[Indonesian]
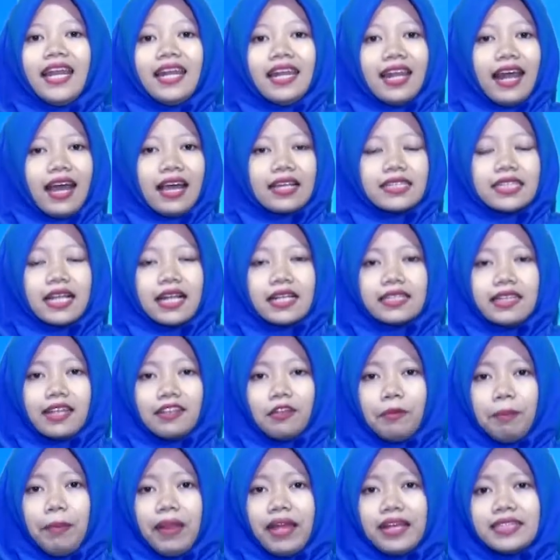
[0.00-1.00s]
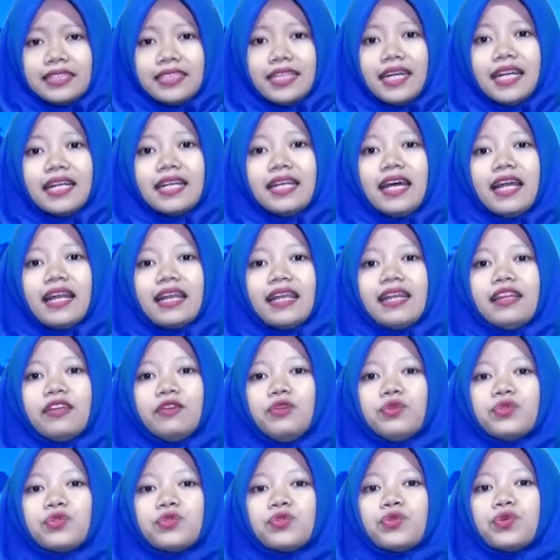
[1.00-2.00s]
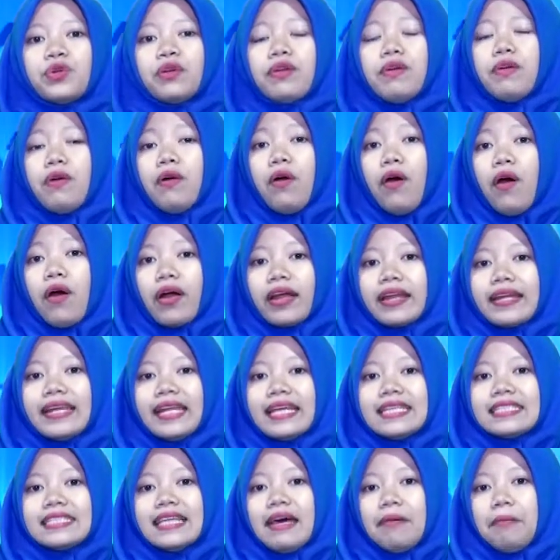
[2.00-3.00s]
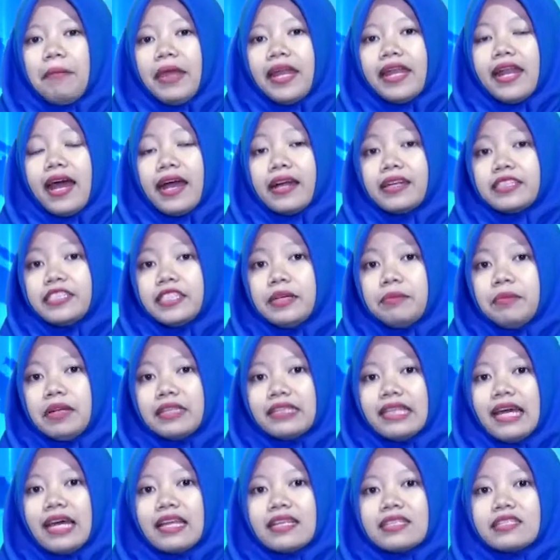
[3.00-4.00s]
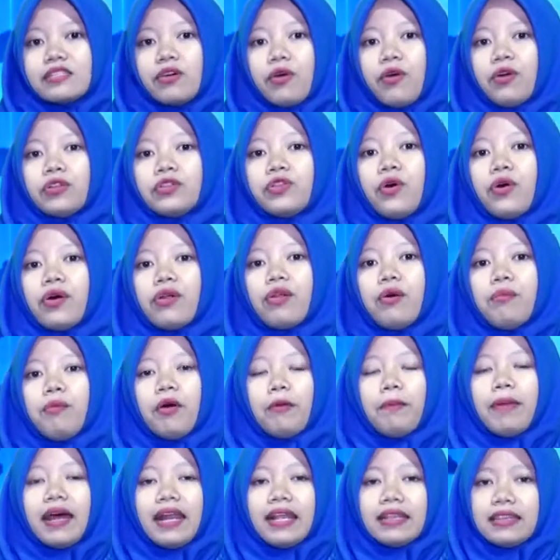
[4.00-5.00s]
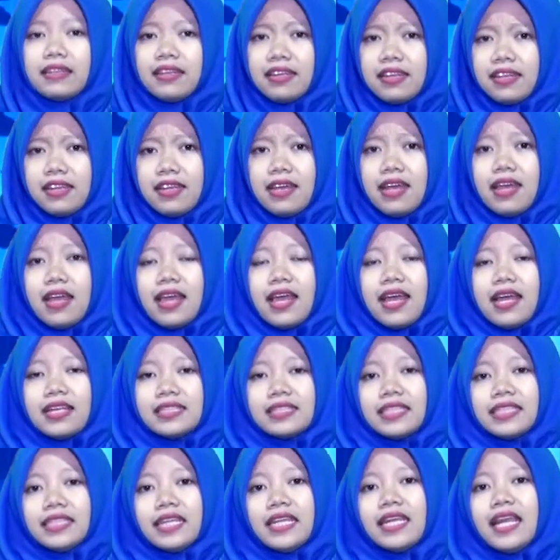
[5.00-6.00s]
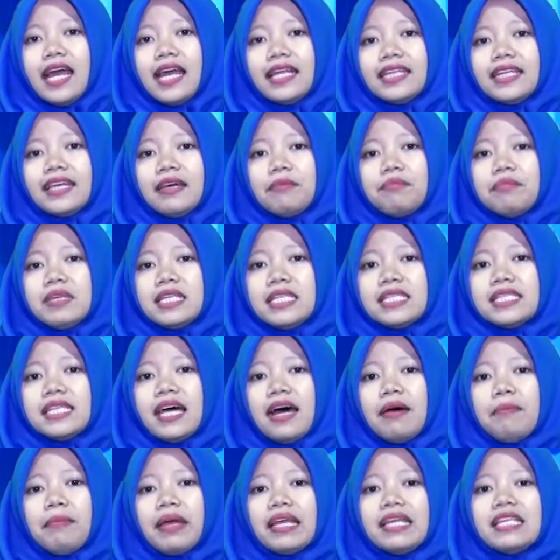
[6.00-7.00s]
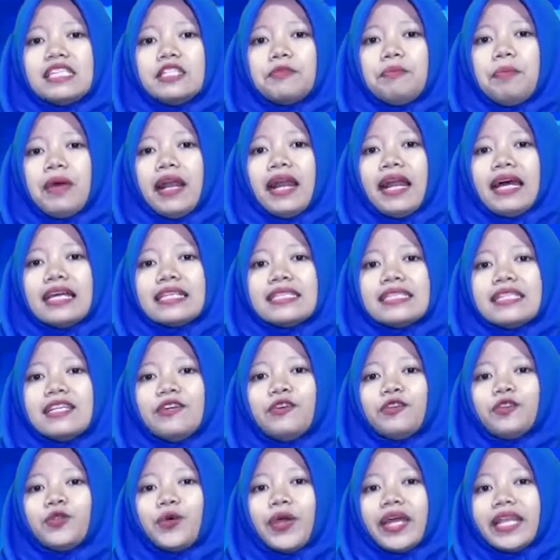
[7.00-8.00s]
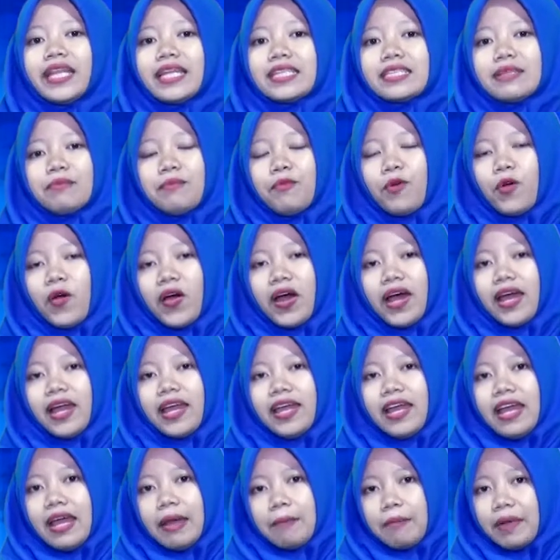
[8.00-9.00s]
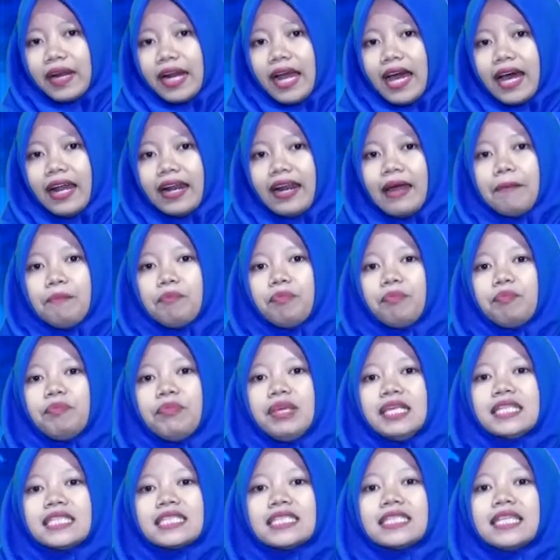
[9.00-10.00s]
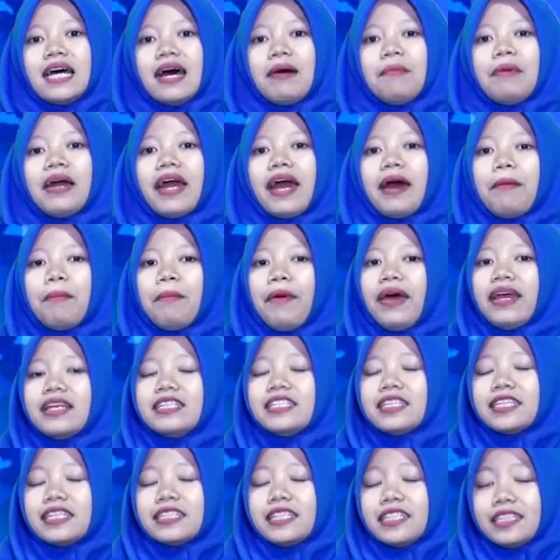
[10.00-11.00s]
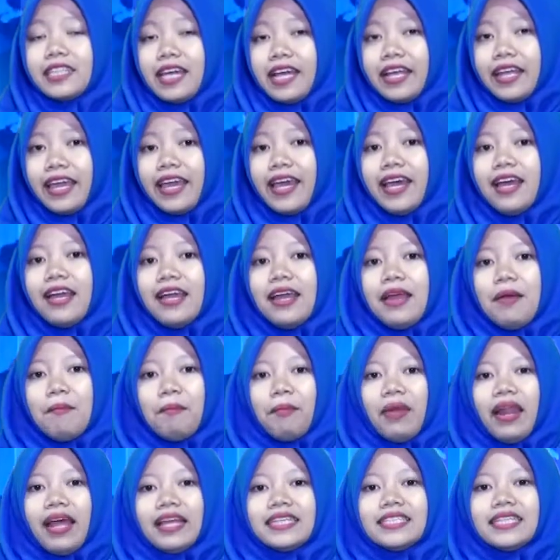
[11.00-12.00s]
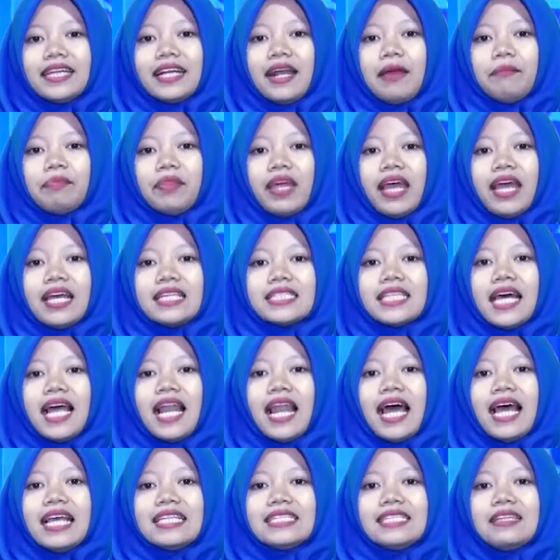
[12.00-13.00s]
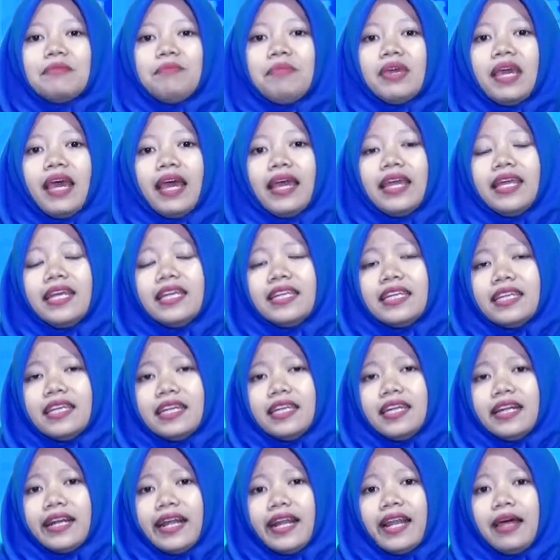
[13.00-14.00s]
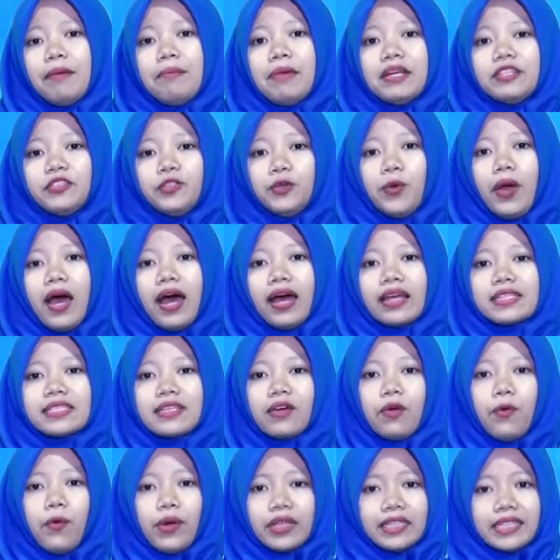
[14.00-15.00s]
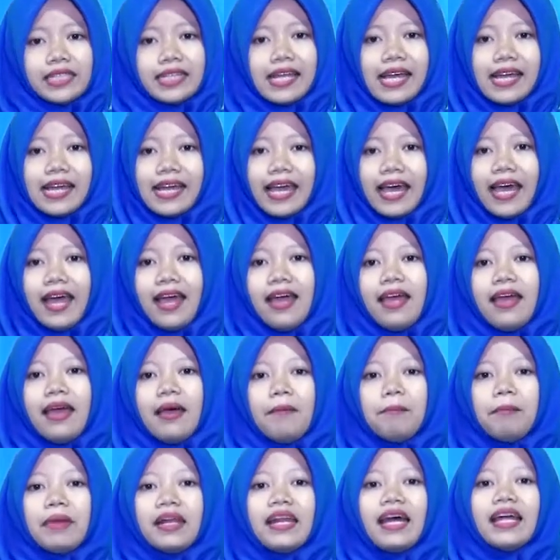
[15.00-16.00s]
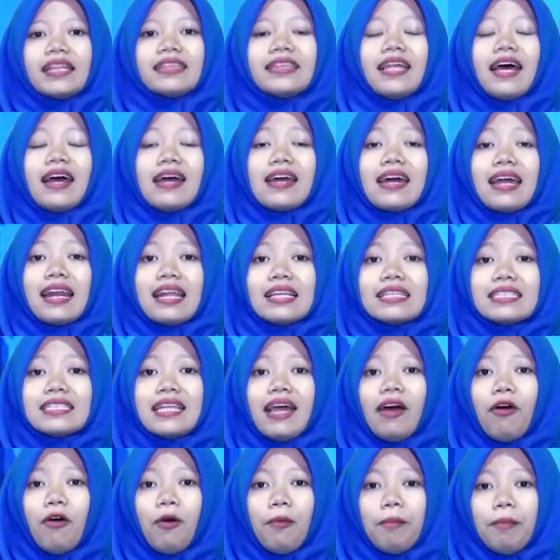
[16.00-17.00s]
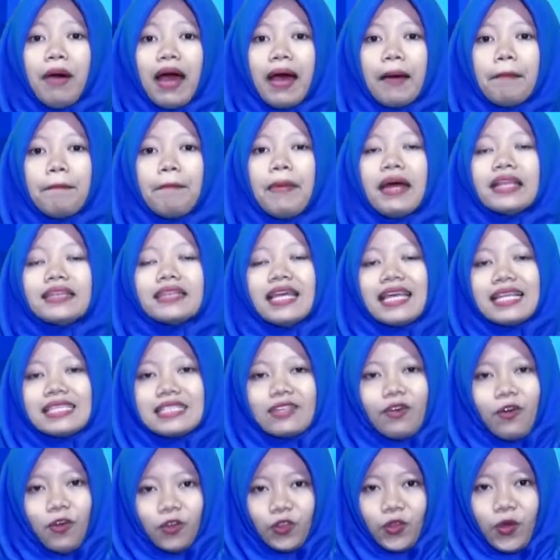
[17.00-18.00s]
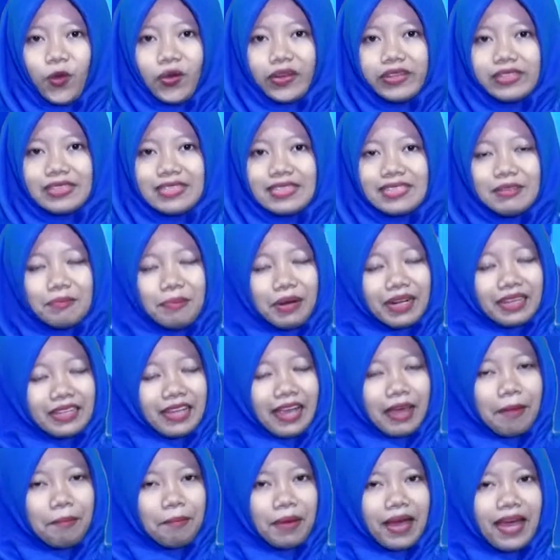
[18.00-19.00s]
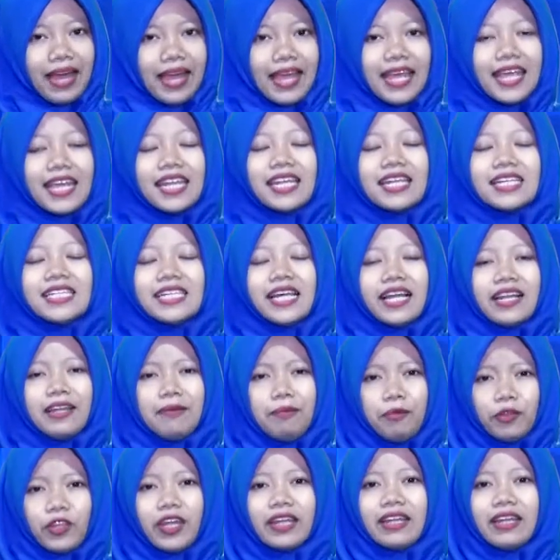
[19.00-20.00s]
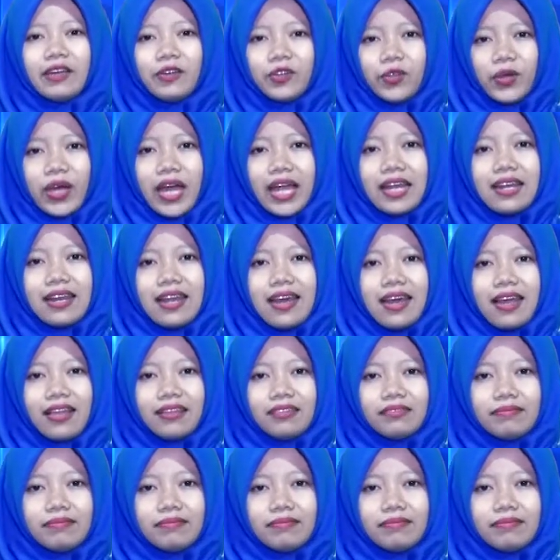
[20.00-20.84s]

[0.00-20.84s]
Nah, salah satu pelajar dari Dusun Gok, Desa Medang, Kecamatan Koto, Lombok Barat ini setidaknya bisa menginspirasi untuk kita semua. Berharap bisa menggapai cita-citanya, pelajar MTS Al-Azimia ini rela berjuang sekuat tenaga menantang kerasnya ombak pantai Skotong. Seperti apa? Ini dia liputannya untuk Anda.